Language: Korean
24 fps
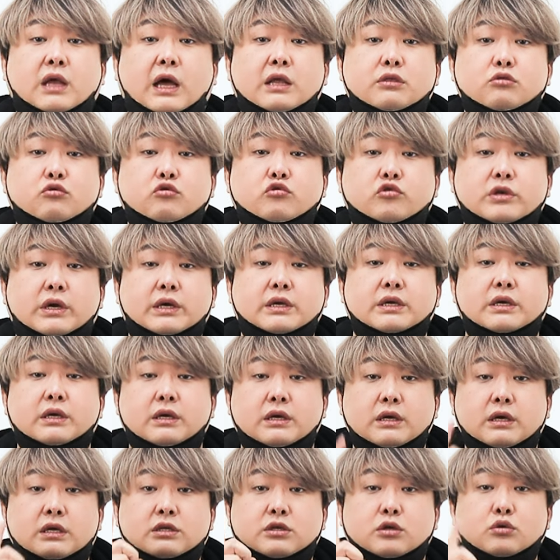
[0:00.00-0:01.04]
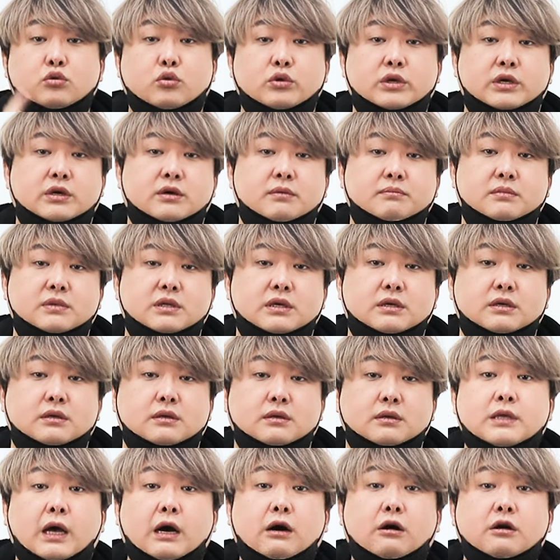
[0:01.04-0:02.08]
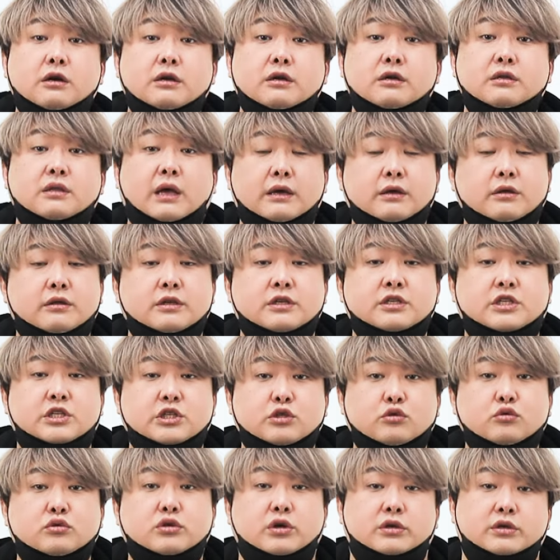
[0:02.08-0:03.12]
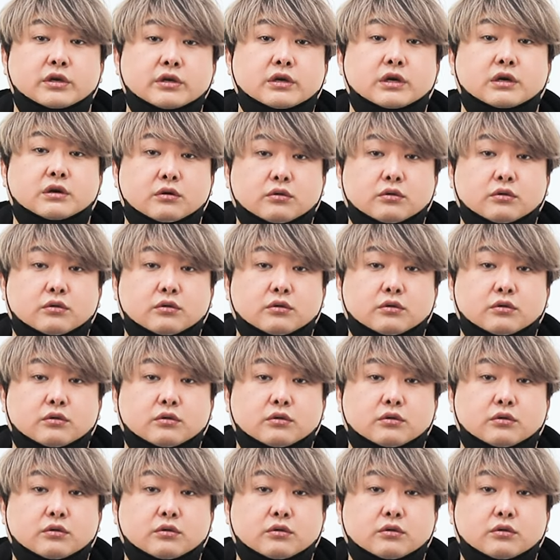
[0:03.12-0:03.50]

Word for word: 탄두 중량이 1000톤인 겁니다. 사거리는 당연히 지구 전역일